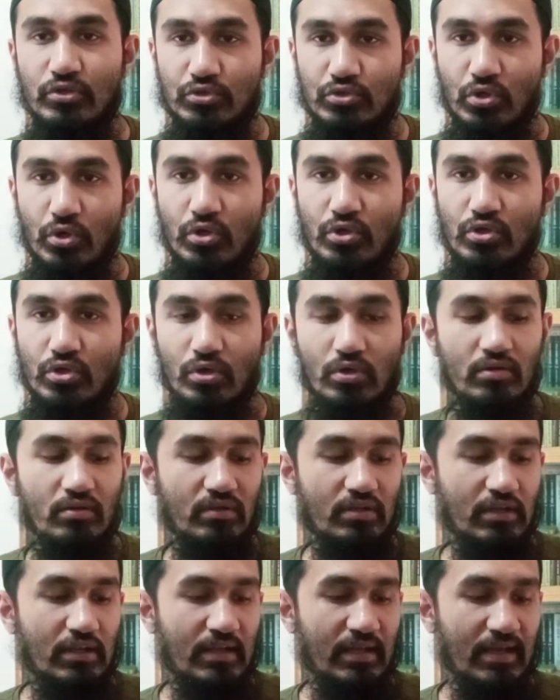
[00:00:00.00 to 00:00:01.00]
জৈন
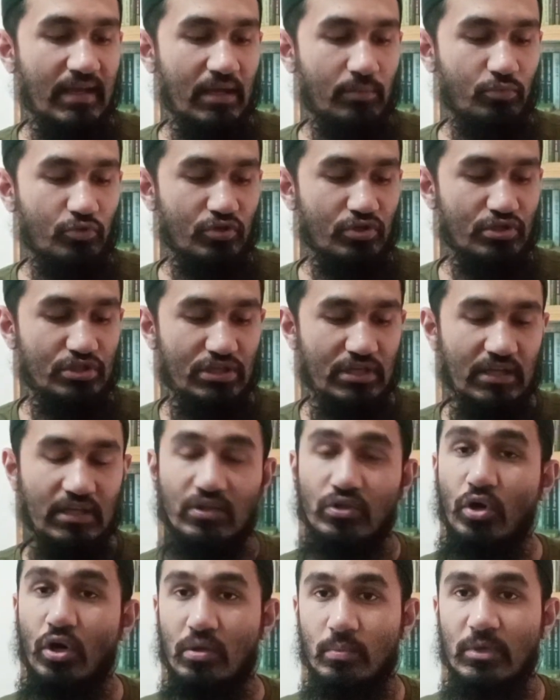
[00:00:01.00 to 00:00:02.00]
এবং শিখ
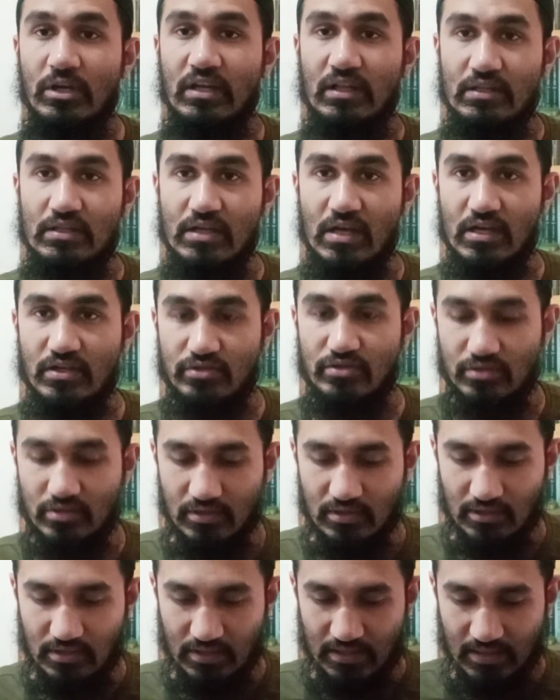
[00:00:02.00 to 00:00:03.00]
ধর্মের ইতিহাস
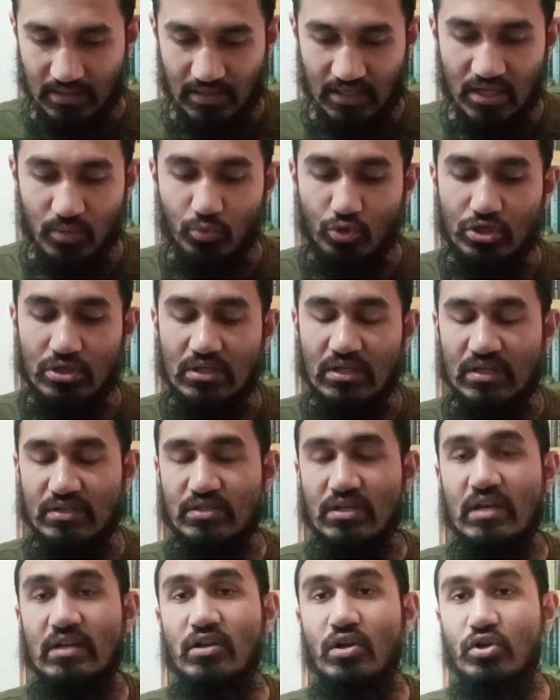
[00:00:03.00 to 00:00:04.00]
এই বইটি
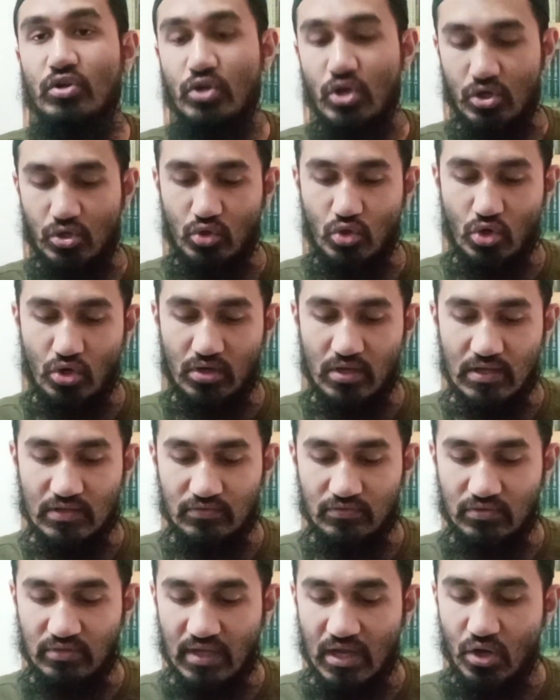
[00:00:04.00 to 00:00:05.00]
লিখেছেন ডক্টর
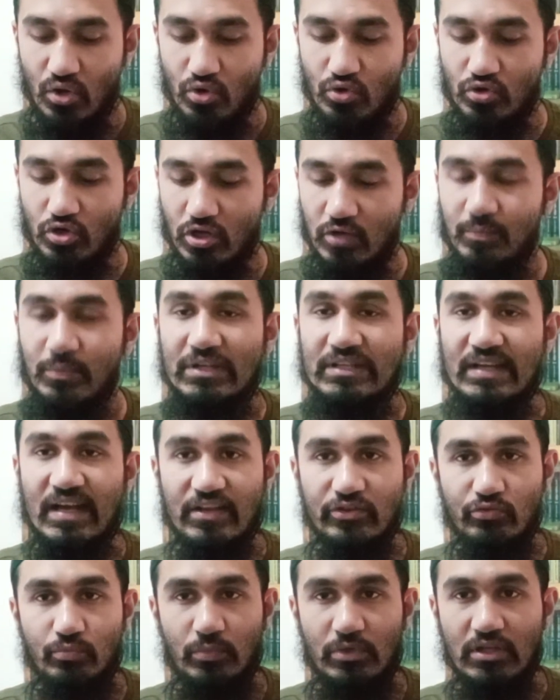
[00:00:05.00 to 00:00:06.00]
জিয়াউর রহমান
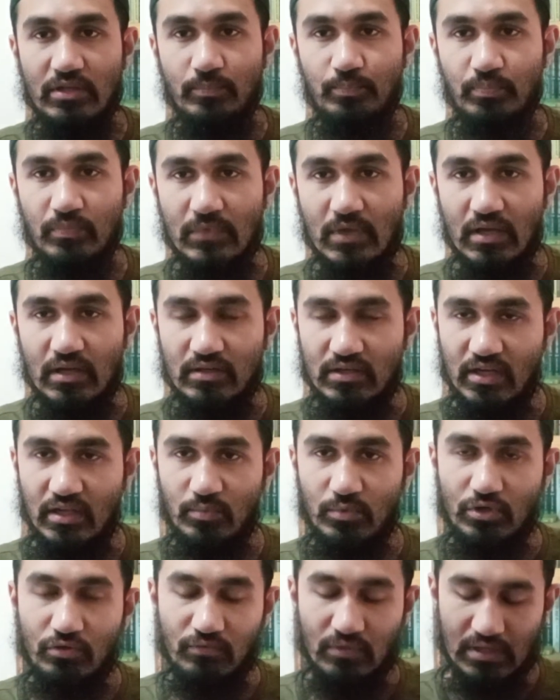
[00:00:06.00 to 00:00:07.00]
আজমি
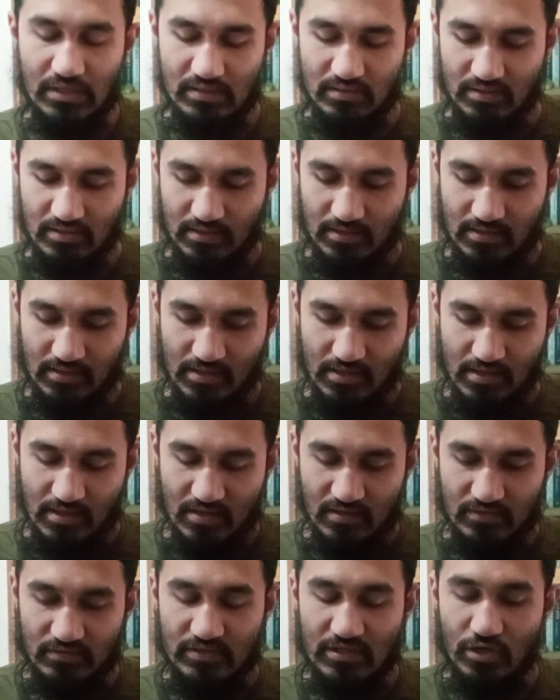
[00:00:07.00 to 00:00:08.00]
রাহিমহল্লা
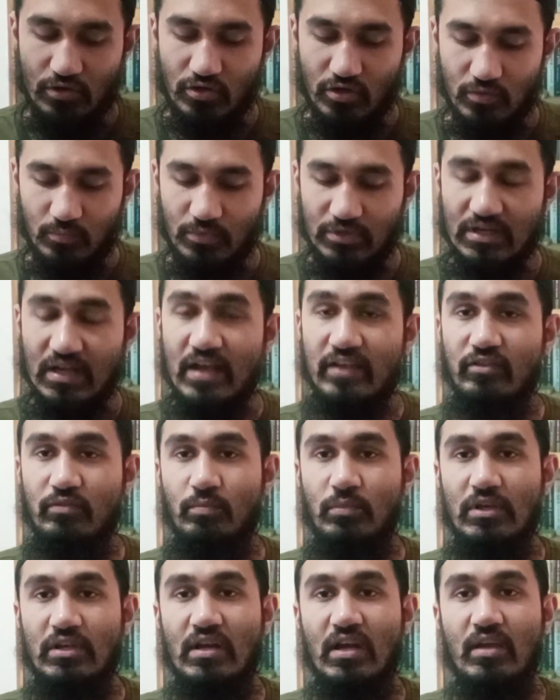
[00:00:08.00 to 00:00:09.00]
জিয়াউর রহমান
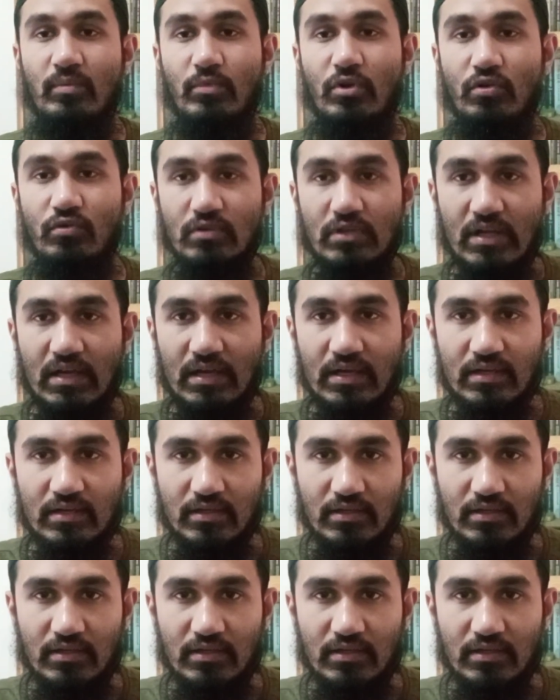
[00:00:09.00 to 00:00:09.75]
আজমি রাহিমহল্লা